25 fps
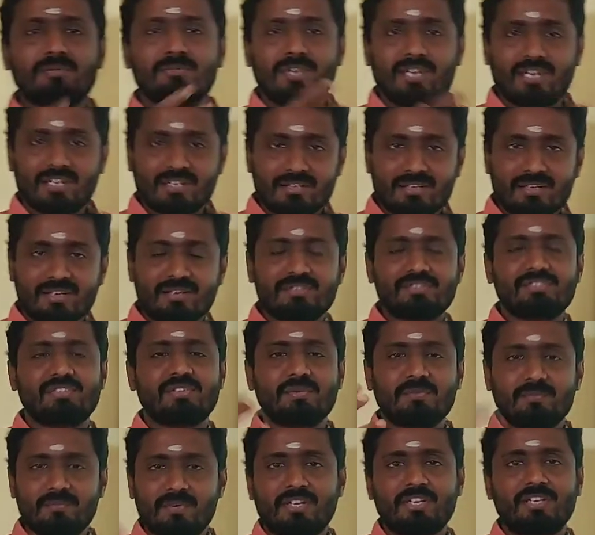டைம்
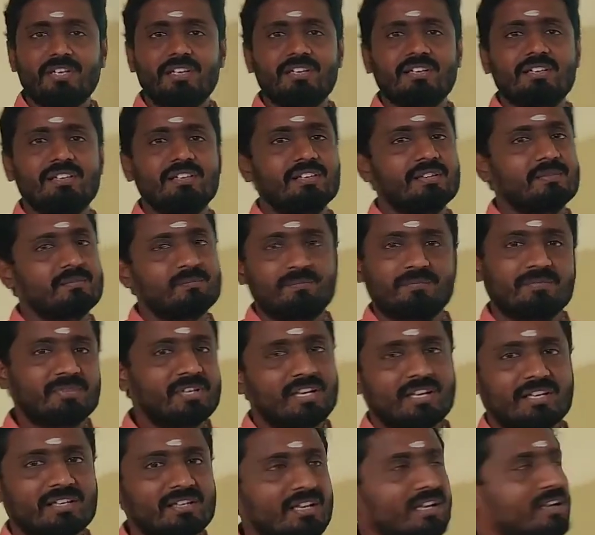எலக்ட்ரான்ஸையும் வாங்கியிருக்குது
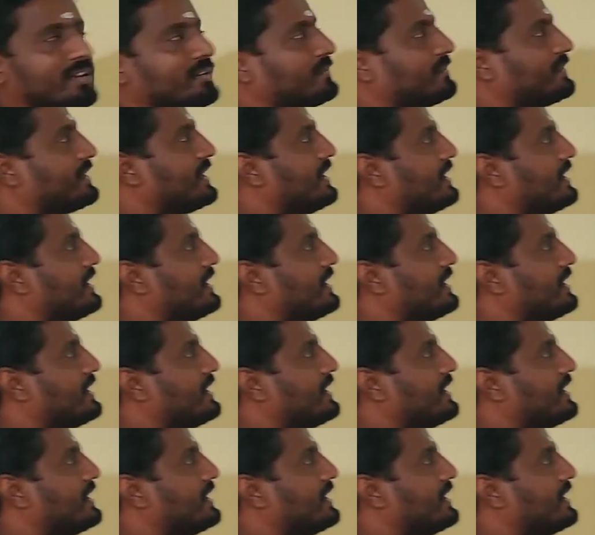கரெக்டாக